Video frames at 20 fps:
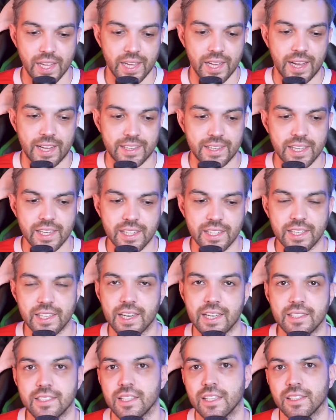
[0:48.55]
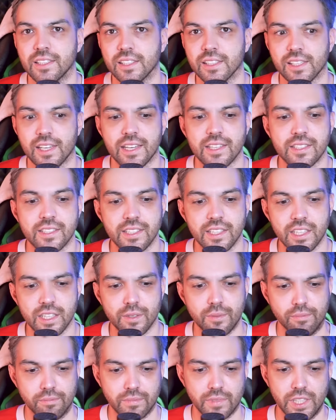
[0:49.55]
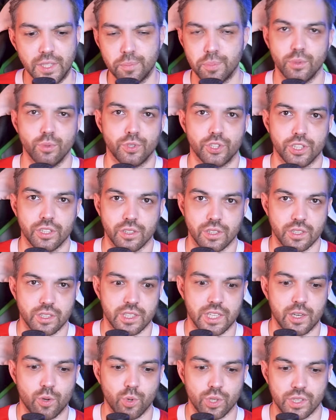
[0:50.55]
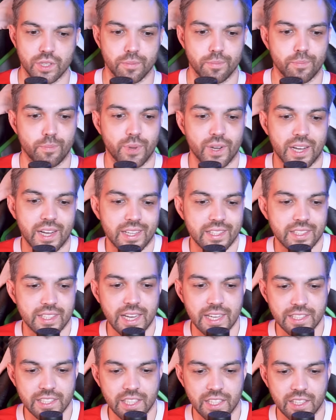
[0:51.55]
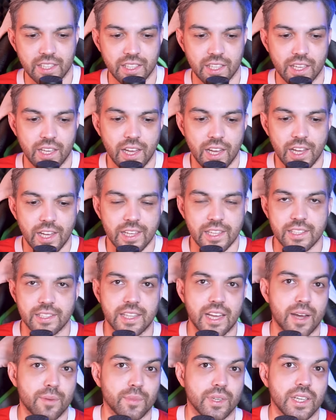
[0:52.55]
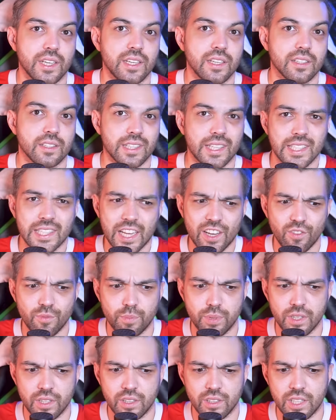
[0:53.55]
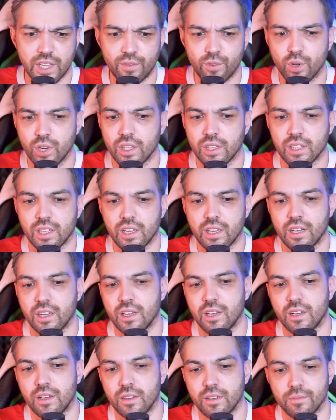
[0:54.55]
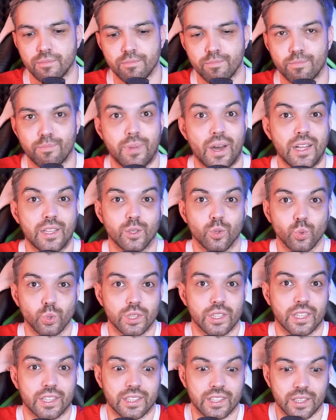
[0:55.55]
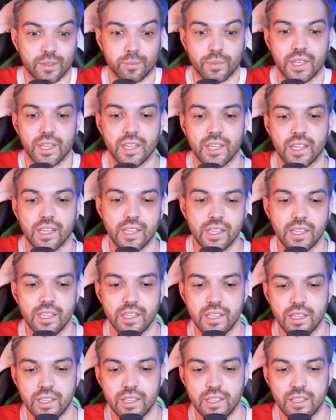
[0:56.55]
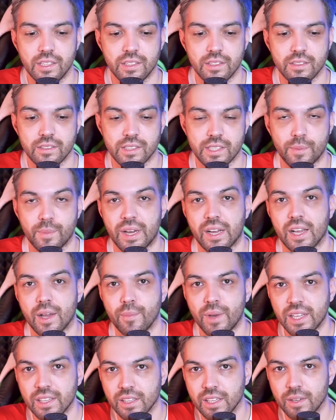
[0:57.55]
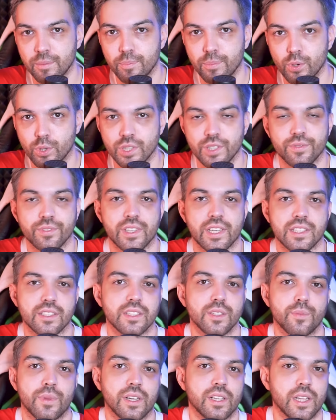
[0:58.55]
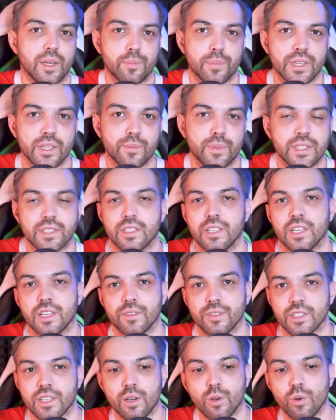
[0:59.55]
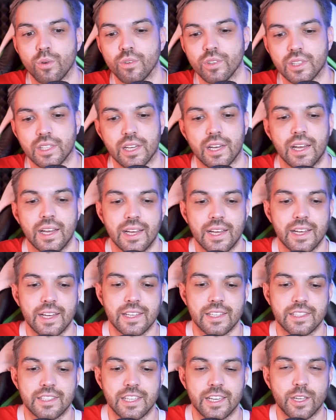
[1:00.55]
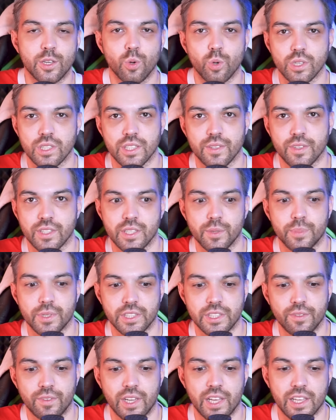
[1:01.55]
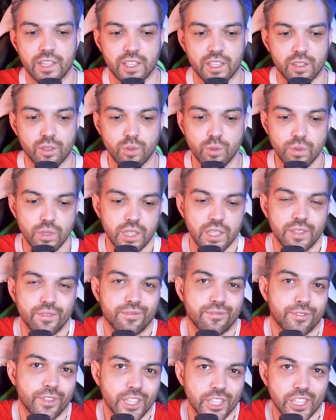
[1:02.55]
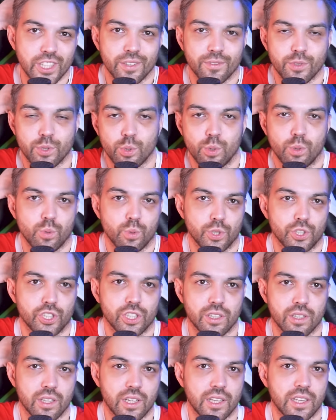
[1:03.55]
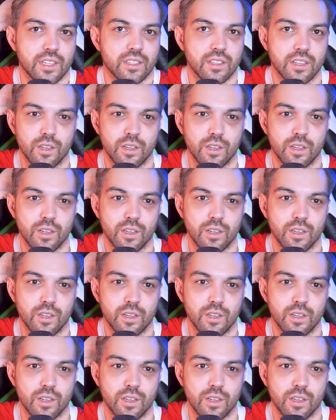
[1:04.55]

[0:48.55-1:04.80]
Однако игра с Алтын Асыром не получилась какой-то показательной, там и состав был довольно полуторным, и сама команда против нас не могла продемонстрировать какого-то серьезного сопротивления. Ну и вышло все очень для нас